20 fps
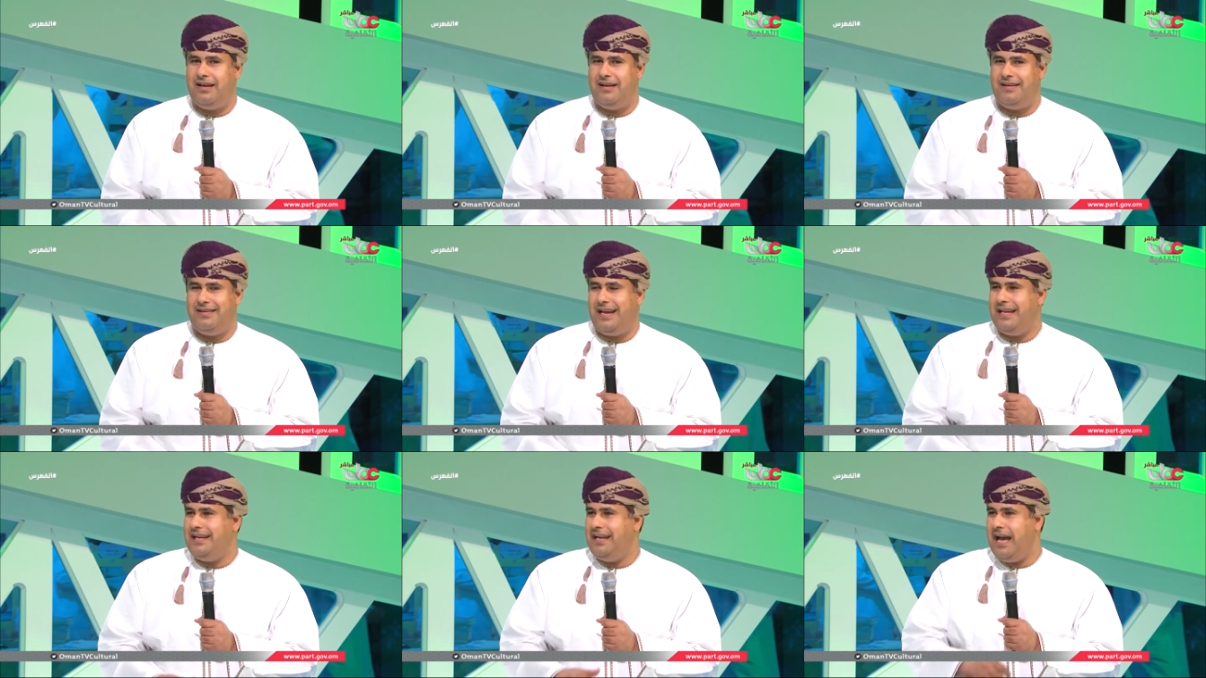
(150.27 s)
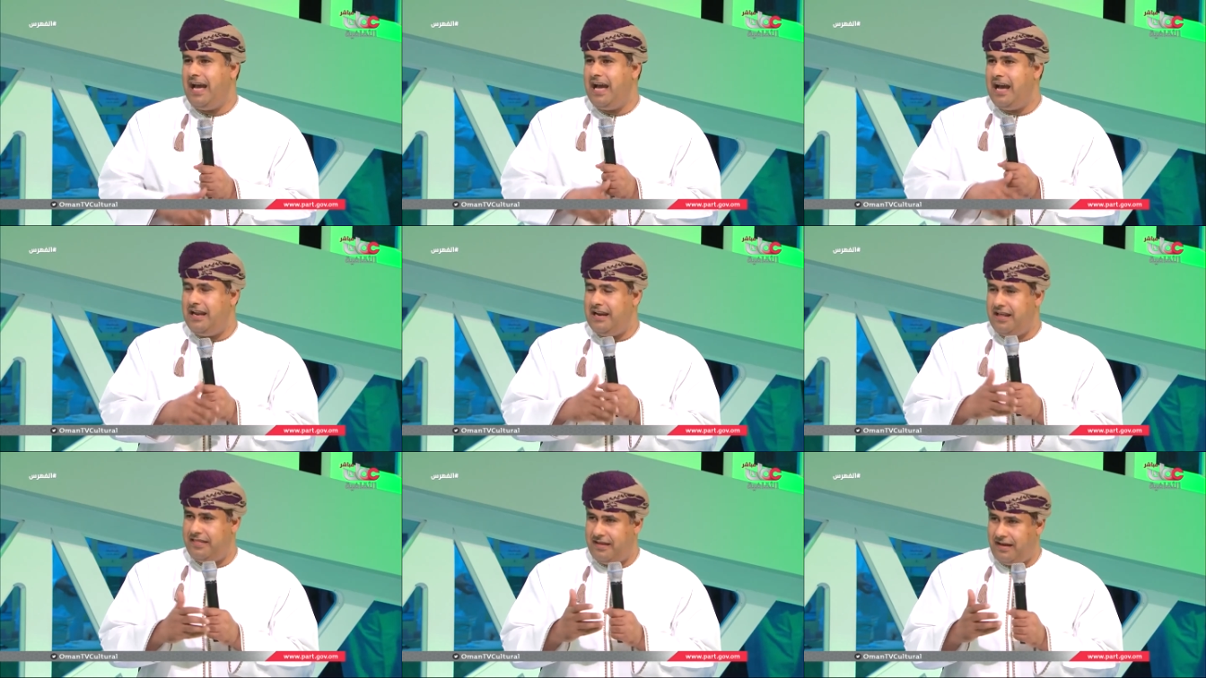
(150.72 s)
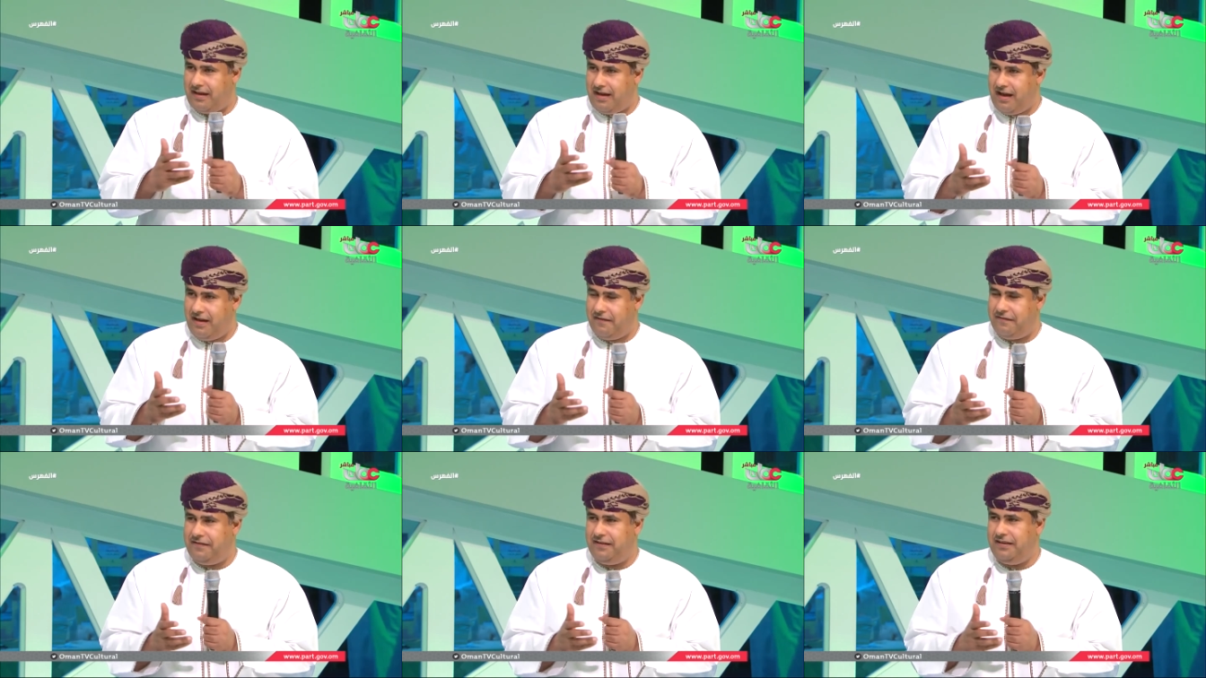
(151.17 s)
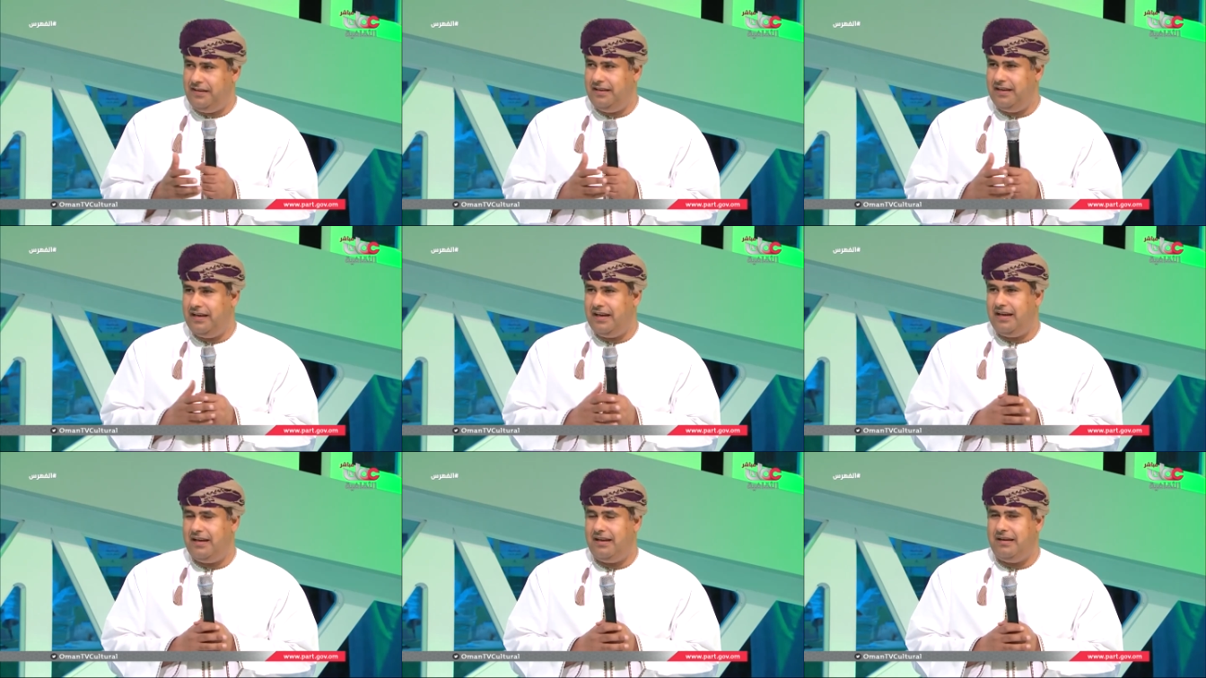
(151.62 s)
يعني حالة
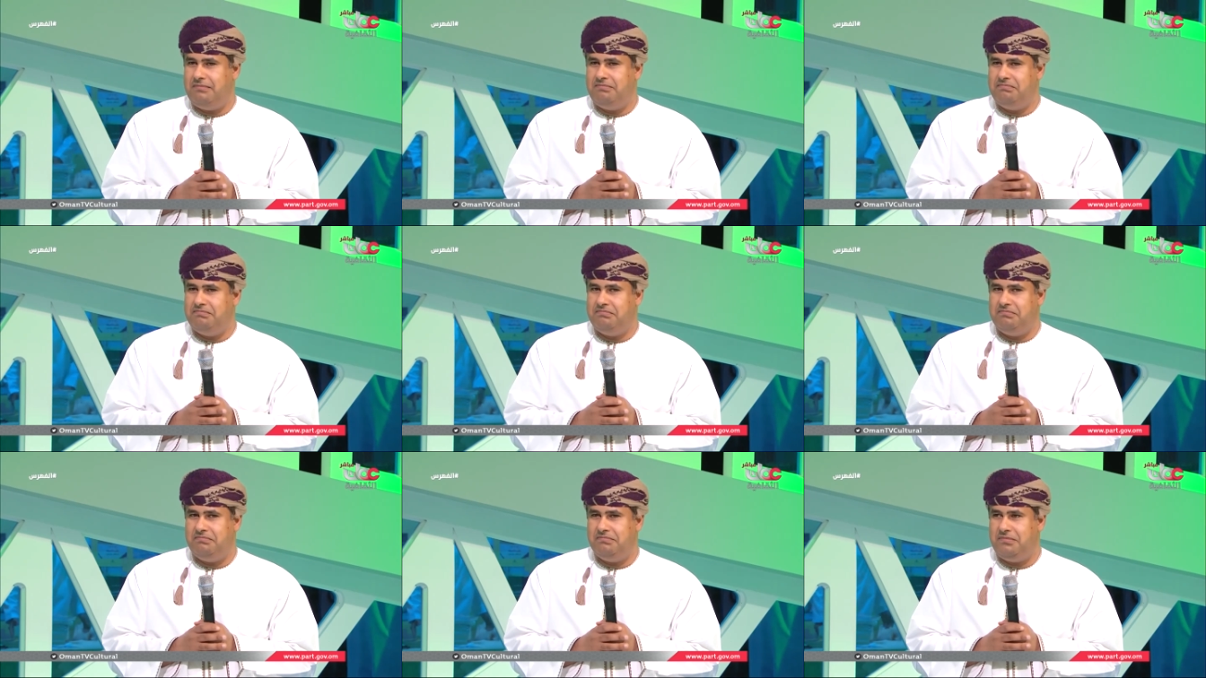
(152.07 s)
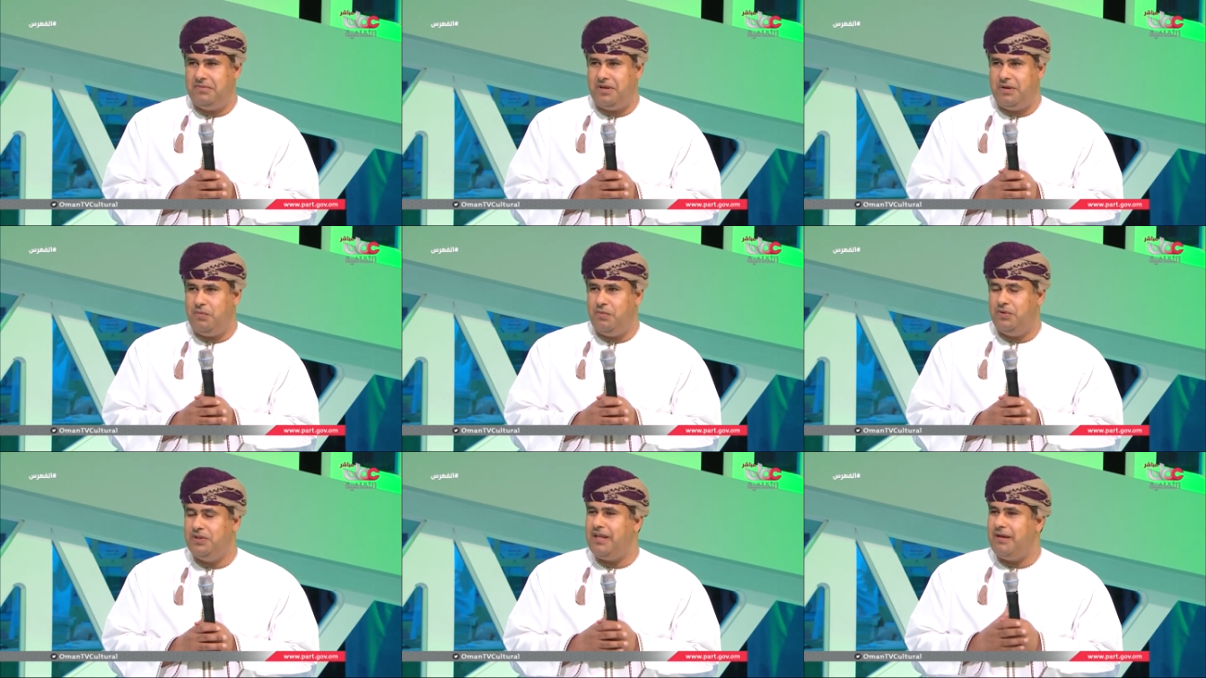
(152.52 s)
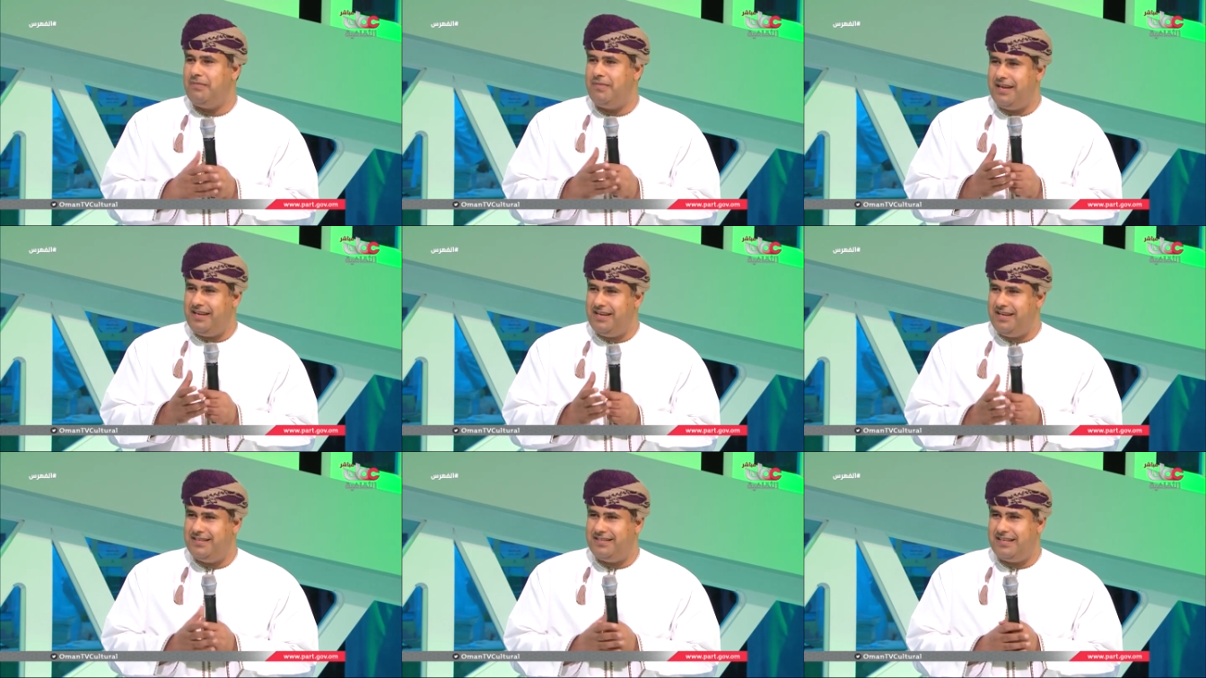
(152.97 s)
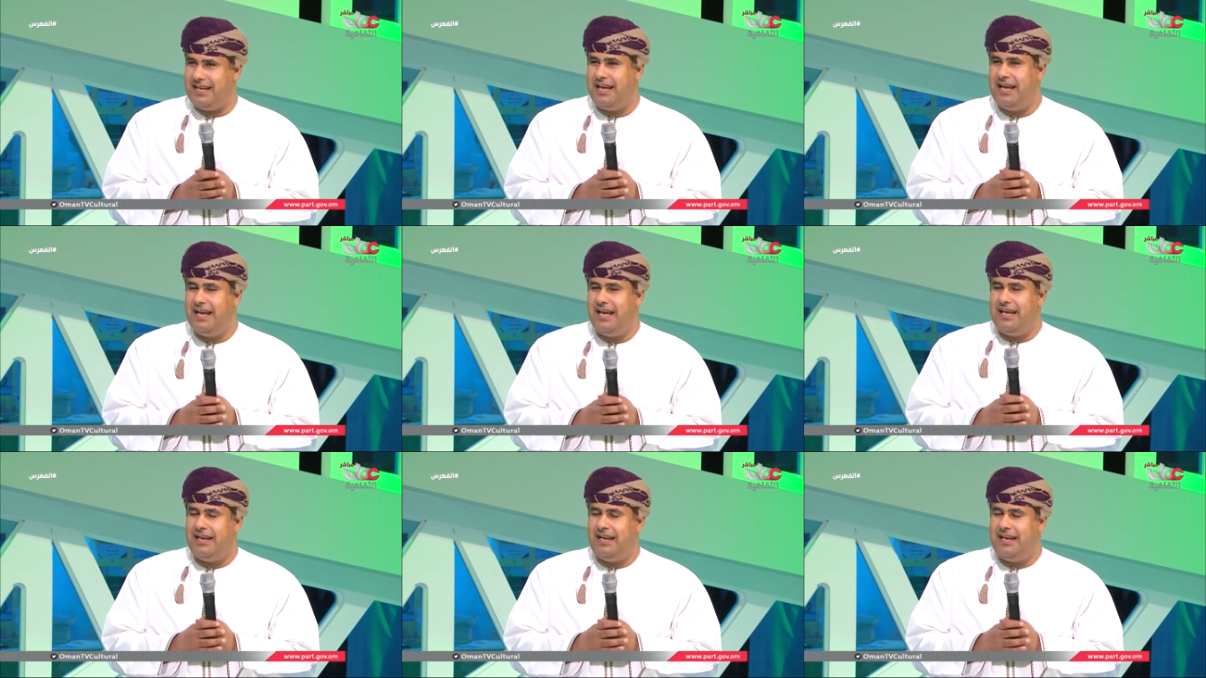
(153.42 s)
ثقافية متميزة